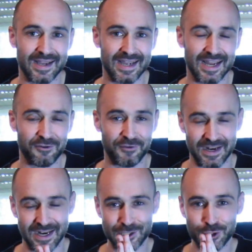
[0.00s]
que al
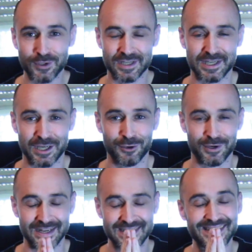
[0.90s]
final su
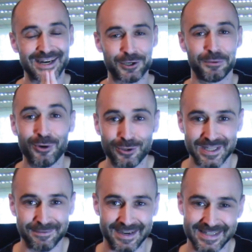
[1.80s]
deseo es ser como
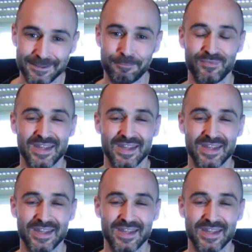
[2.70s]
los demás